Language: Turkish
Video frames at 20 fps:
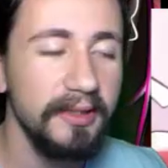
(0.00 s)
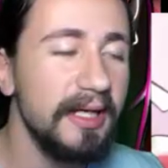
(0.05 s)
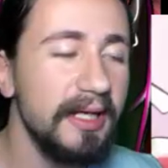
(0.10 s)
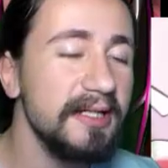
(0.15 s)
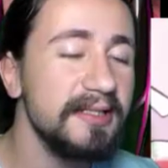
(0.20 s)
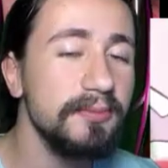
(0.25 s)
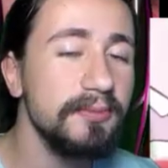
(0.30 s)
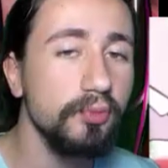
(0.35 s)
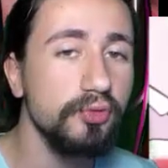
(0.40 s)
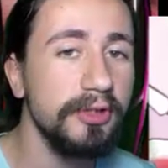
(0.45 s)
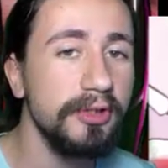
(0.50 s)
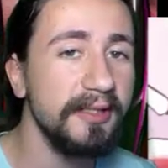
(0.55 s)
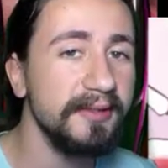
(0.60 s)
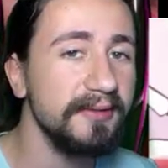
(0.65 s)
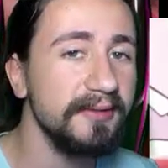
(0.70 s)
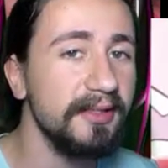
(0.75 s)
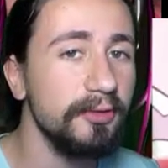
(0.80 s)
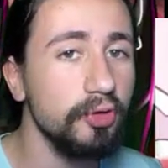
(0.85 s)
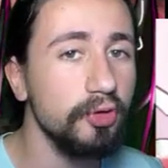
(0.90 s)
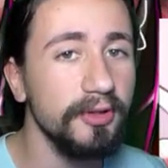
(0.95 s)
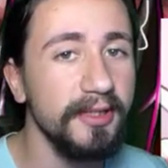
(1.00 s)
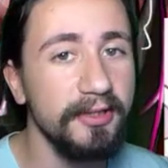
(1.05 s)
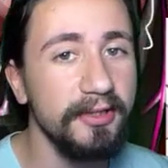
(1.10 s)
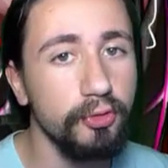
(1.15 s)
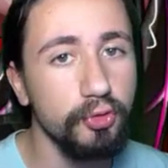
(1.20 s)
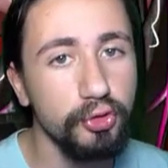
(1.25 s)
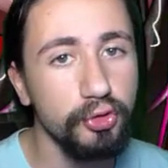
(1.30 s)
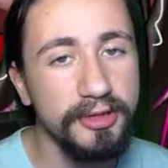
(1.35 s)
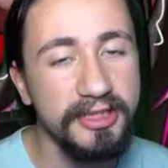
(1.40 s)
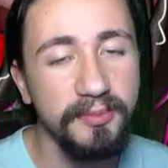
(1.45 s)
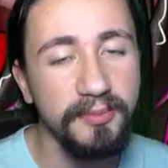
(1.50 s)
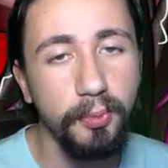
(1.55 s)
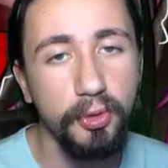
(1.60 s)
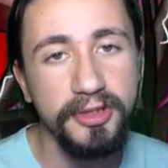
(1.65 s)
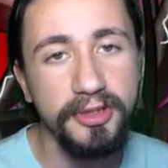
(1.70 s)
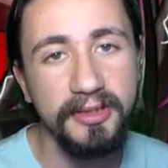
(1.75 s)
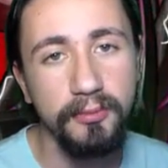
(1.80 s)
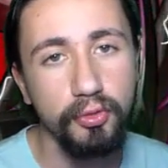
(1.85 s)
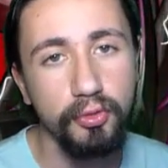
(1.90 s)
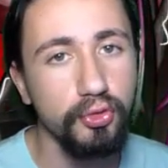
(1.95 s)
Lakin bu saldırılar o kadar güçlü ki
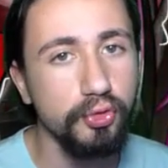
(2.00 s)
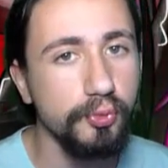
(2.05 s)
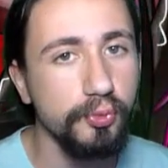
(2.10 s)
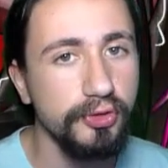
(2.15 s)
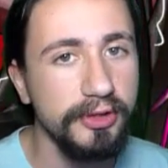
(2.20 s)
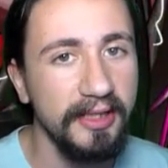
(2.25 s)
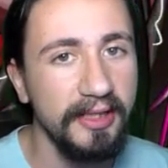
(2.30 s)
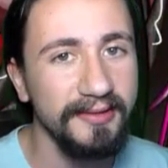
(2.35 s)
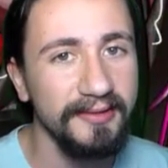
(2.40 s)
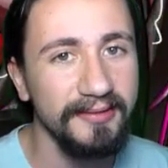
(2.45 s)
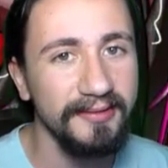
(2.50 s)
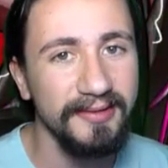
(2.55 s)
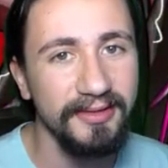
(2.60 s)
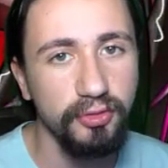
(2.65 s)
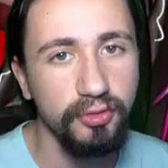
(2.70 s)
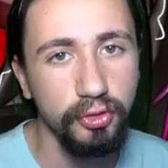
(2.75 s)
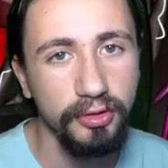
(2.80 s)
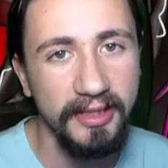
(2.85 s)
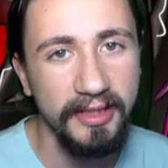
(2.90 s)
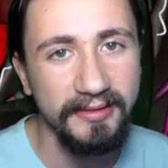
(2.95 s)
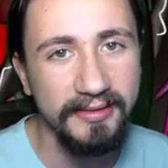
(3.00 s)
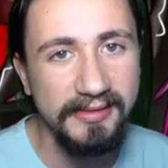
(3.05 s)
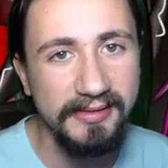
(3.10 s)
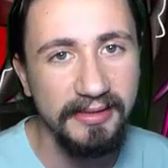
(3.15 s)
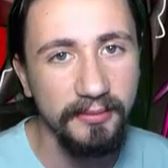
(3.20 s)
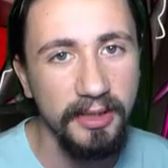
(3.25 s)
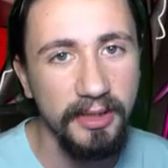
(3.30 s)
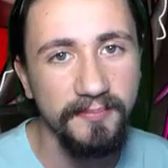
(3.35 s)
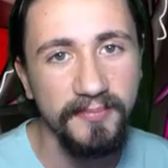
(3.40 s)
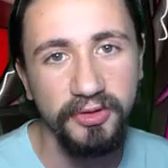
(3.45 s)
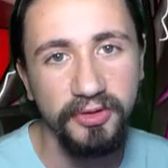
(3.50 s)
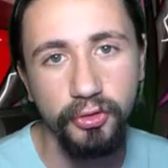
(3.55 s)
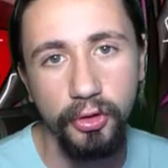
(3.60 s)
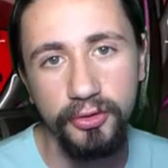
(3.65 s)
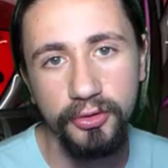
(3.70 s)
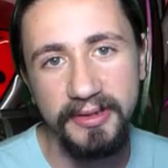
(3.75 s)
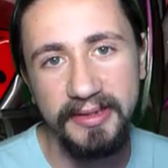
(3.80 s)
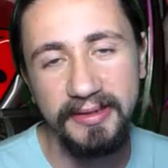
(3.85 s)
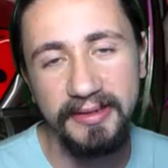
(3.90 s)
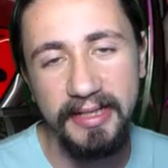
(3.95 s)
Pokemon'unuz bu saldırıları kullandığı zaman bir
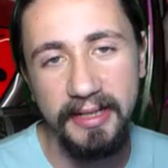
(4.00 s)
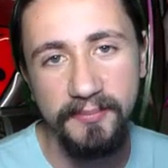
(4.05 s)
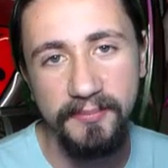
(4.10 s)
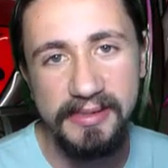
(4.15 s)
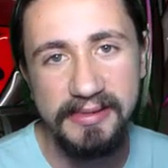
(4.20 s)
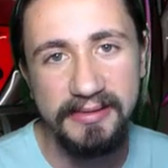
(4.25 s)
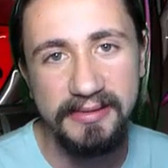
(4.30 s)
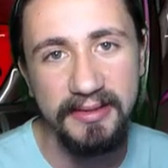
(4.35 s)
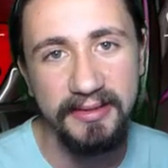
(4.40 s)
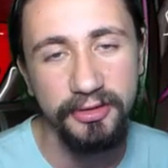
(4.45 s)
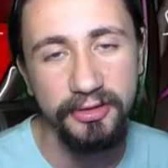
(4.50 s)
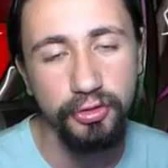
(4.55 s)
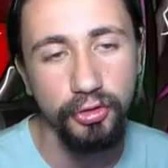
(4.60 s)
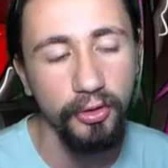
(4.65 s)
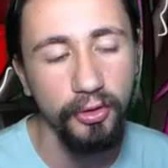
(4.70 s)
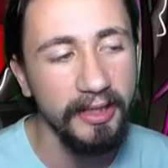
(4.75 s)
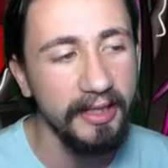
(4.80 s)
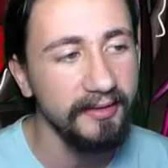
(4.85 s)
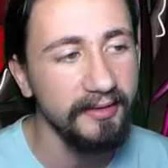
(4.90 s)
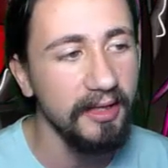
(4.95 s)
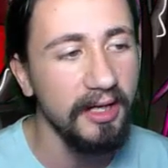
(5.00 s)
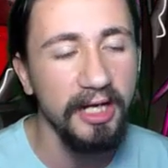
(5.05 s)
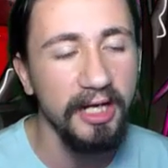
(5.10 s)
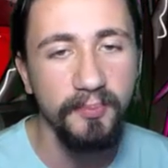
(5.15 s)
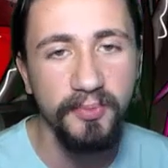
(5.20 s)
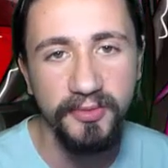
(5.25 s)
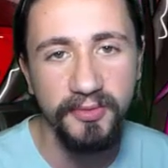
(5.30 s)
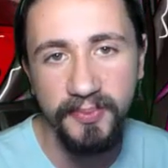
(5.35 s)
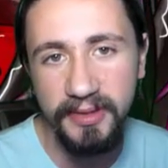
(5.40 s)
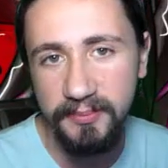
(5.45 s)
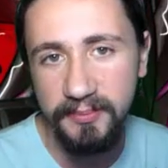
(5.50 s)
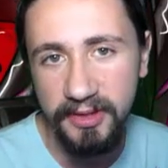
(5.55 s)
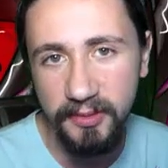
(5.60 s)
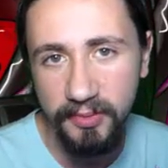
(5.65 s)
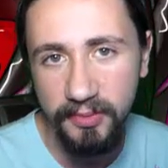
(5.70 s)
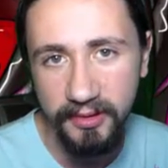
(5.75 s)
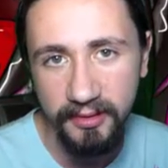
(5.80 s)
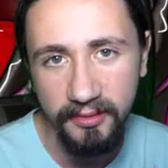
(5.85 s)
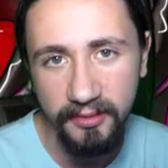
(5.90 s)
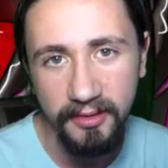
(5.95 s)
turn dinlenmesi gerekiyor. Yani Hyper Beam
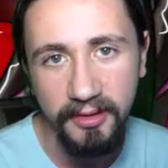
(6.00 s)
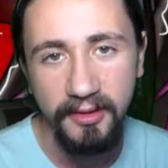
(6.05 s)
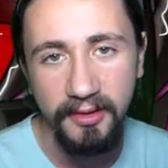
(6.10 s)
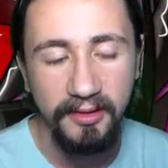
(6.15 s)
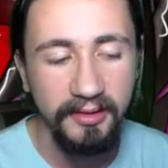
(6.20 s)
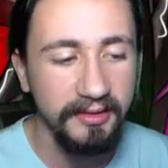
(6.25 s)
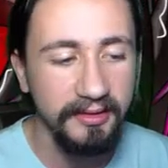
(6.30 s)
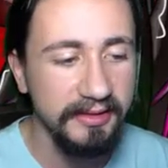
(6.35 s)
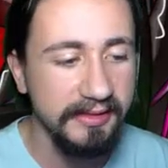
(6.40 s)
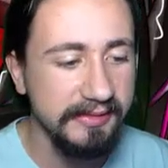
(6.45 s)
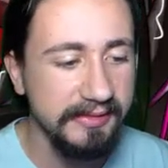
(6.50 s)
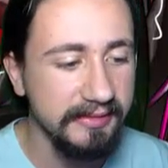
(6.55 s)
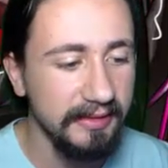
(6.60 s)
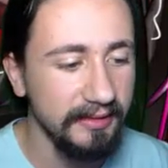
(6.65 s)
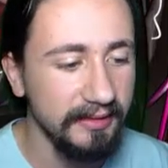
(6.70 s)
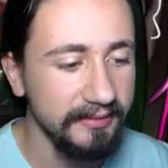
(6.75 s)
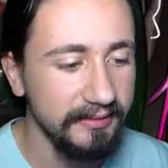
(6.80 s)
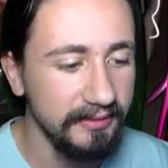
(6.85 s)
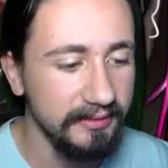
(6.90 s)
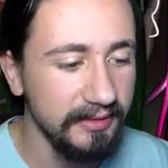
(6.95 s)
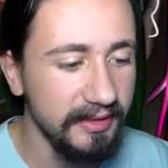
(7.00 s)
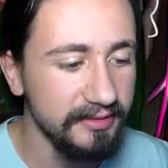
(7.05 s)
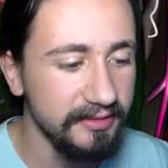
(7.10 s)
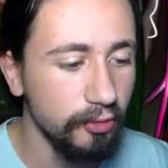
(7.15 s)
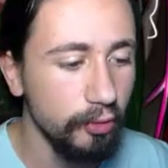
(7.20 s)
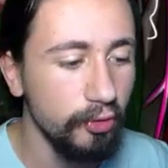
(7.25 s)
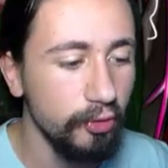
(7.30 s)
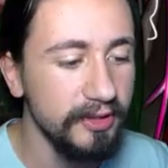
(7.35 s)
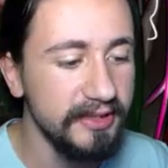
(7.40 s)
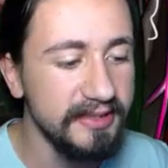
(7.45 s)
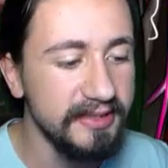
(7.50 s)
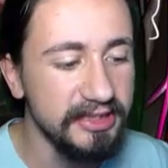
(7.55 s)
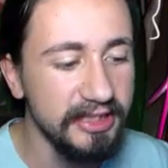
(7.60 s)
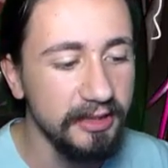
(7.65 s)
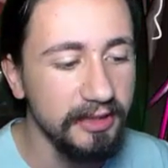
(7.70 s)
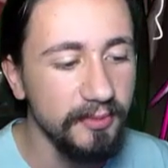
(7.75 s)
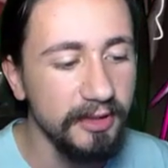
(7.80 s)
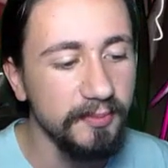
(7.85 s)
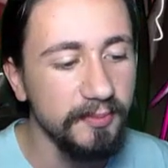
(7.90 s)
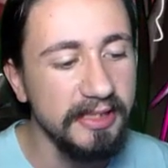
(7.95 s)
gibi e, saldırılar.
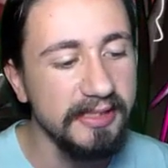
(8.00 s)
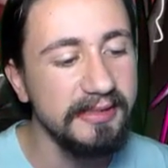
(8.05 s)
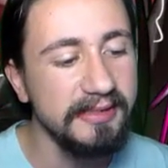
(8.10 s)
Öğretecek miyim?